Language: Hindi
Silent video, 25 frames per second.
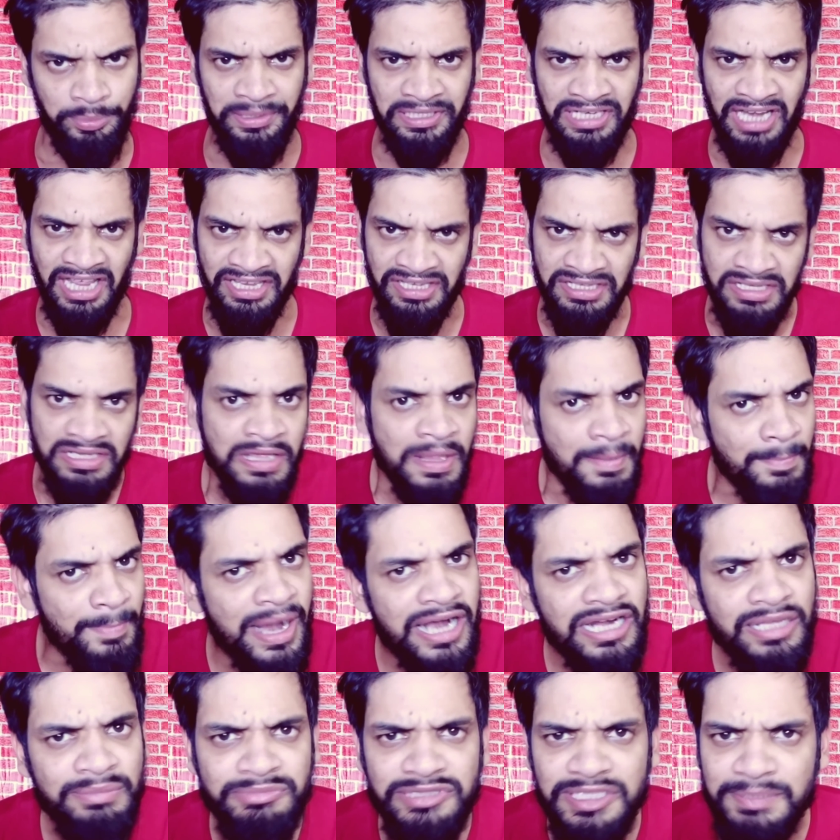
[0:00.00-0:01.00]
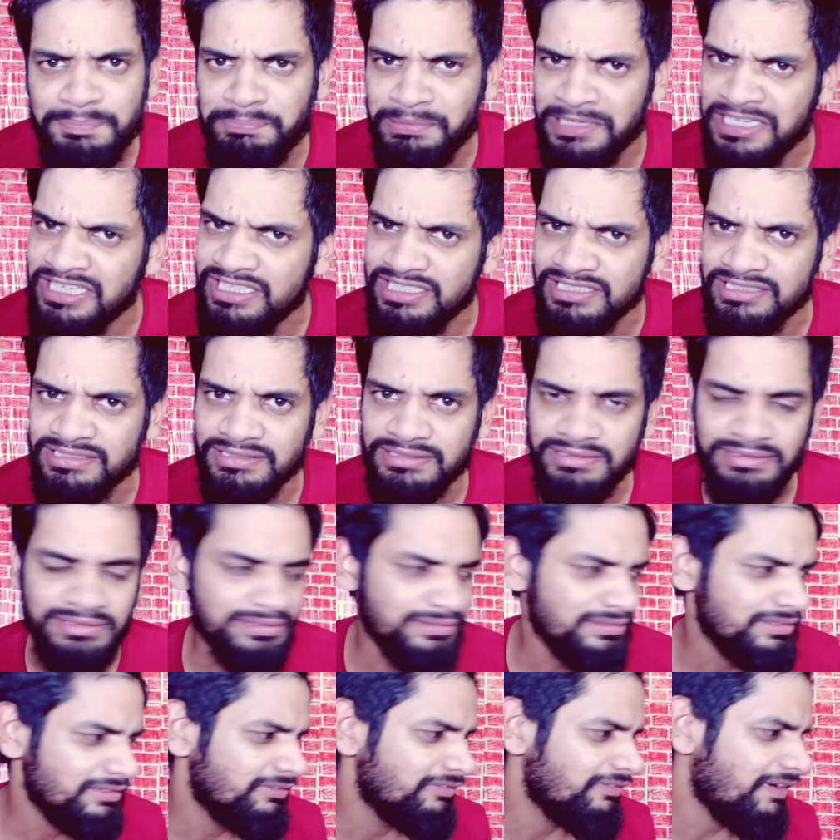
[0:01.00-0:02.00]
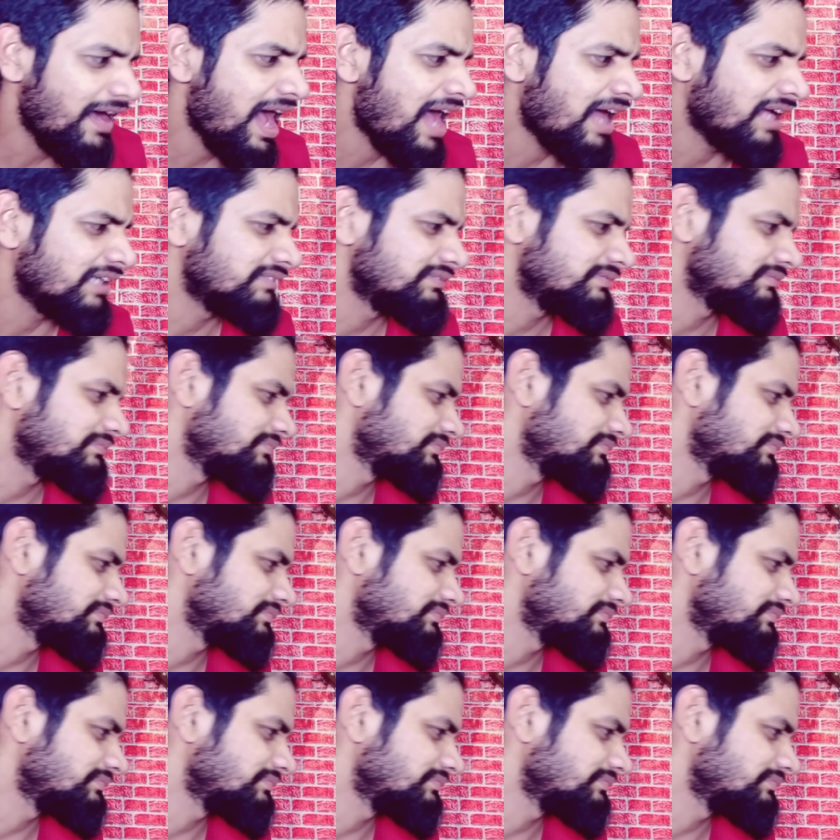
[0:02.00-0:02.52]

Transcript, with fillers: भी नहीं मैडम जी प्लीज वाह